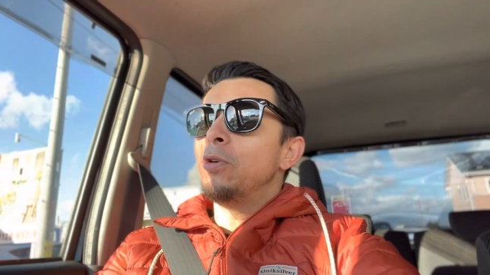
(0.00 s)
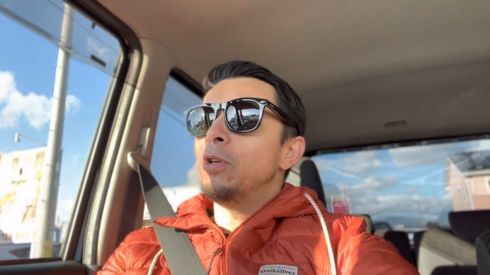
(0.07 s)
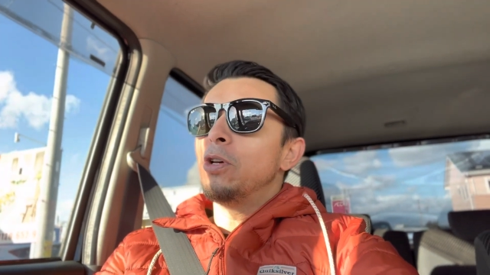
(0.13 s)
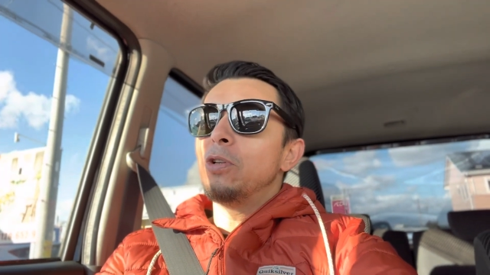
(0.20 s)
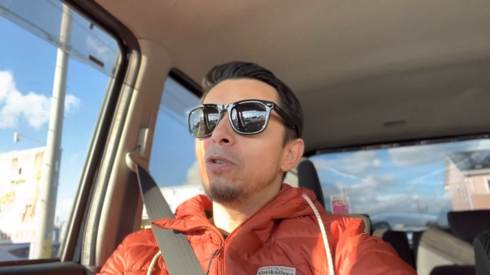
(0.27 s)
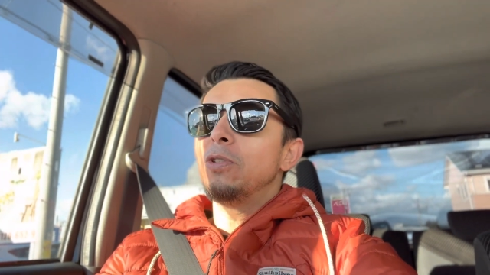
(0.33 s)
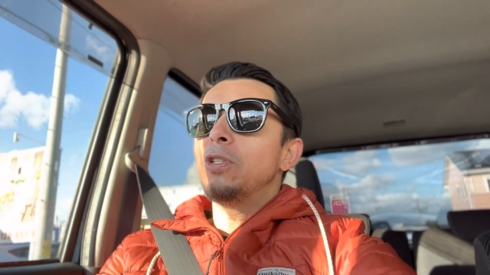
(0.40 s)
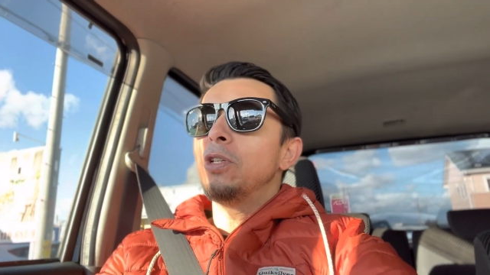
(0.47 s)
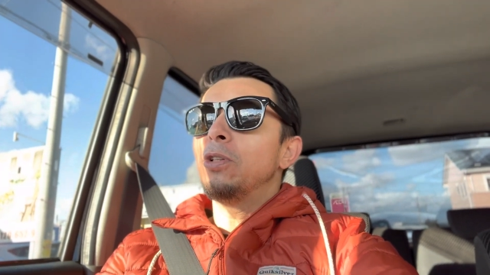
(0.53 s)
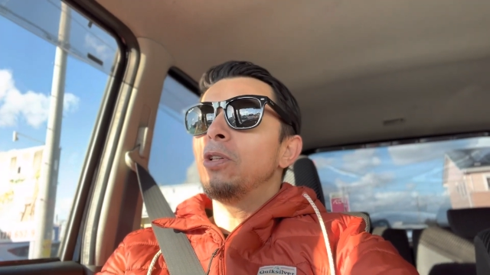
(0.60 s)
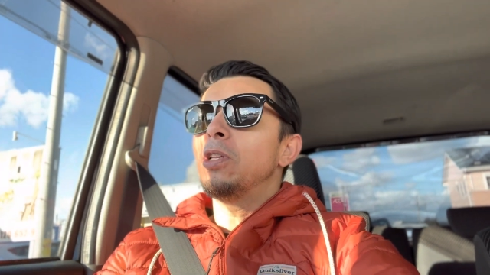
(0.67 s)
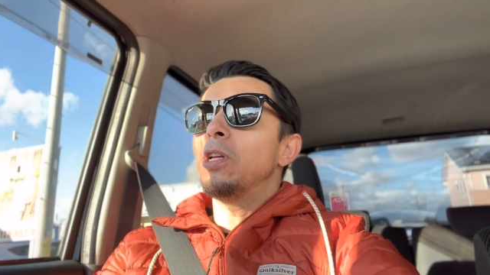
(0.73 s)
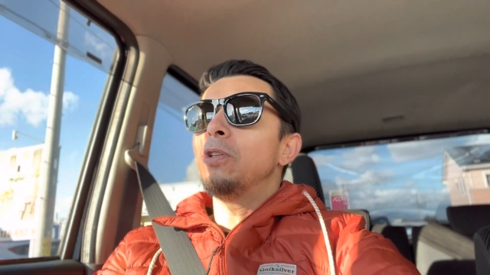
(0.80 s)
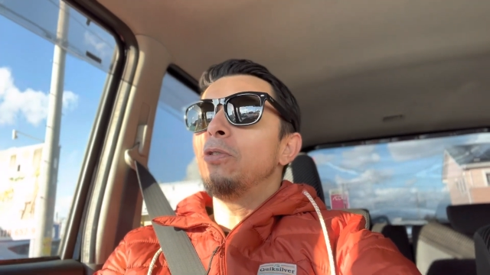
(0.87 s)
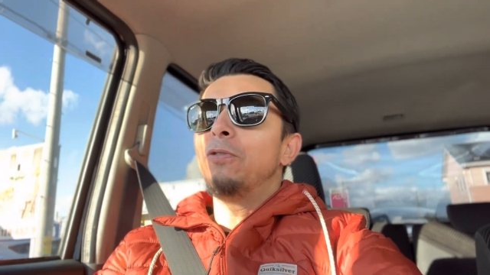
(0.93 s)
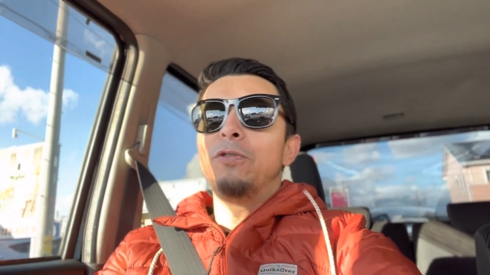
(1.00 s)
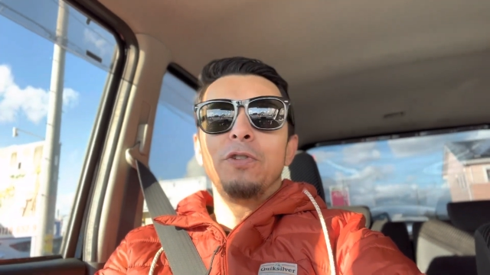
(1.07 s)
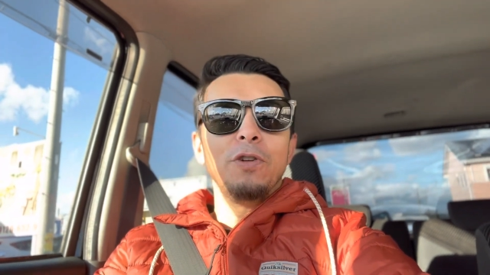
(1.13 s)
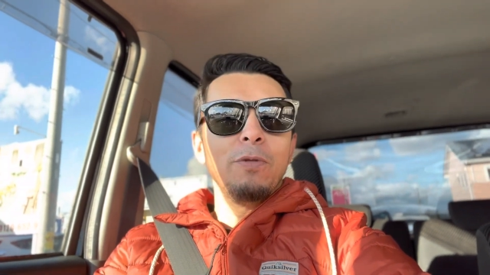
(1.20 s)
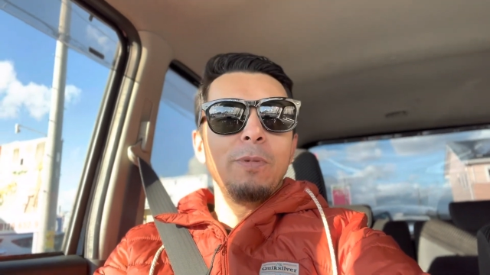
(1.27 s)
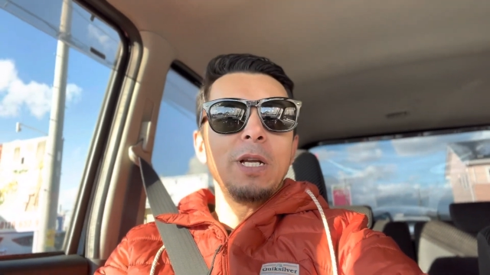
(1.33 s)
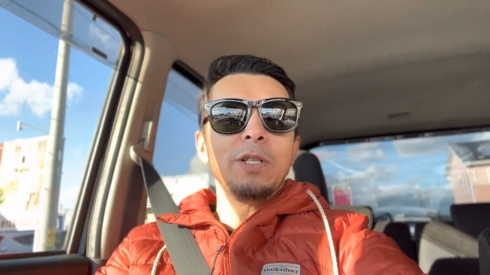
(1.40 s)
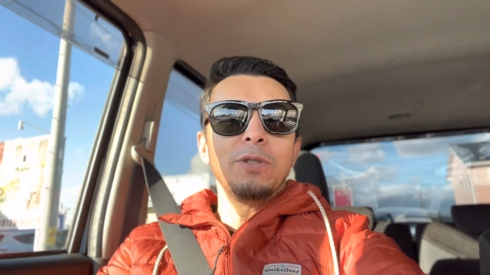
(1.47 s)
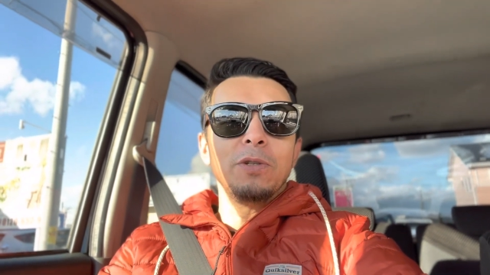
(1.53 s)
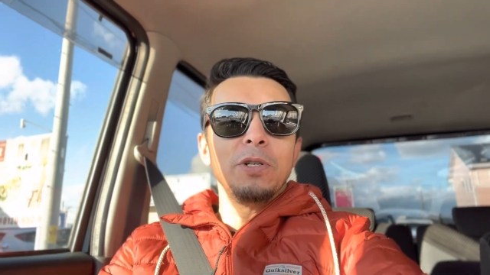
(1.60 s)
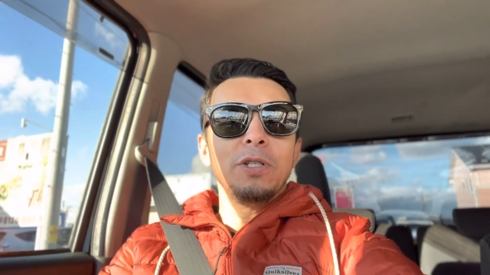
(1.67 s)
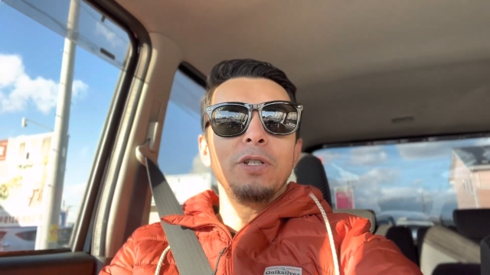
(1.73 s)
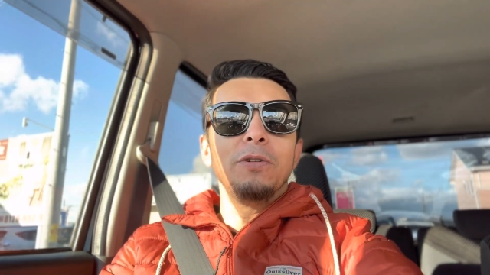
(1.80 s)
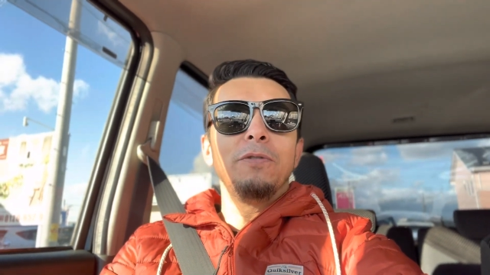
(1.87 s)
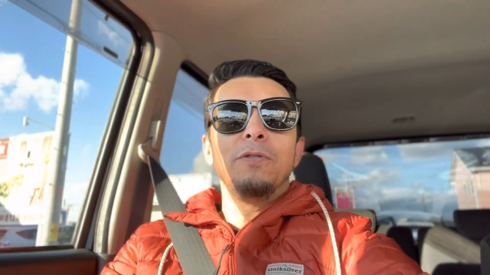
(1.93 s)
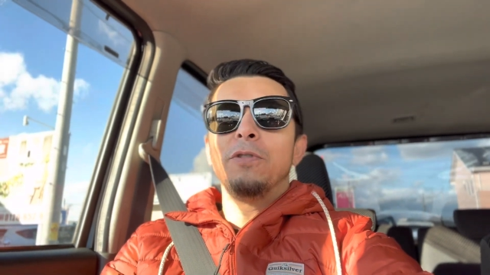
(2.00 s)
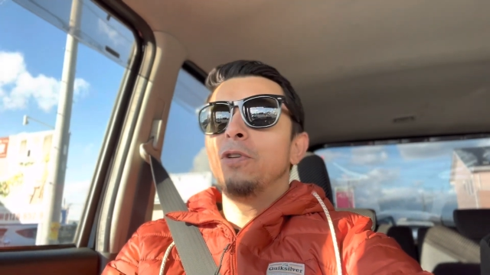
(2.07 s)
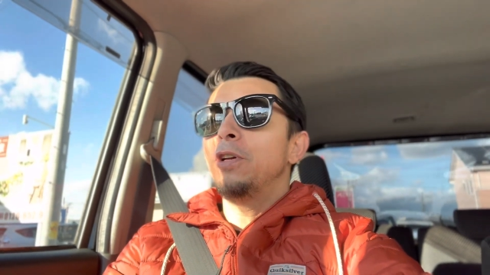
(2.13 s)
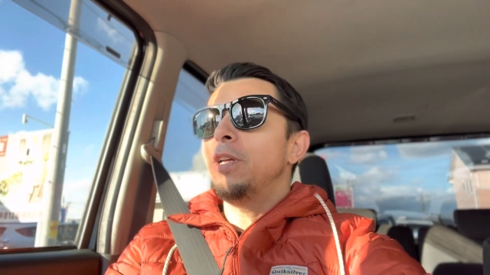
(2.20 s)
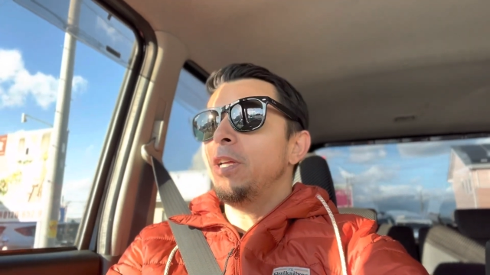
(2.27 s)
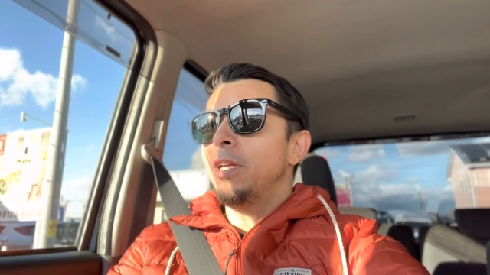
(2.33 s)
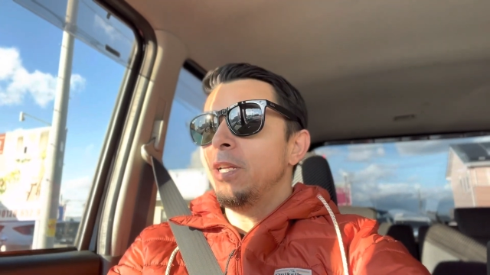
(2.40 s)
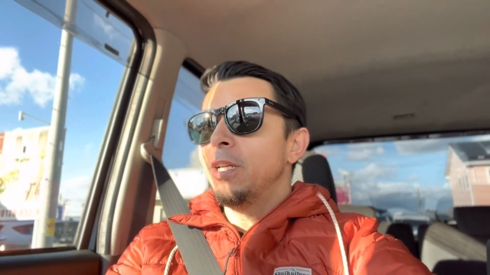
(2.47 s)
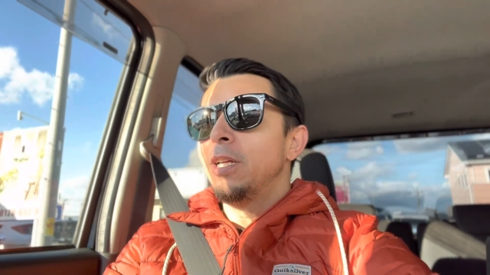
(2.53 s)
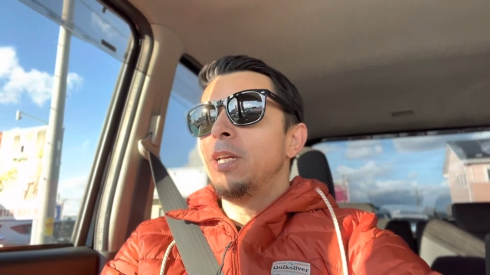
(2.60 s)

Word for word: E eu não sinto tanto frio, mas hoje foi...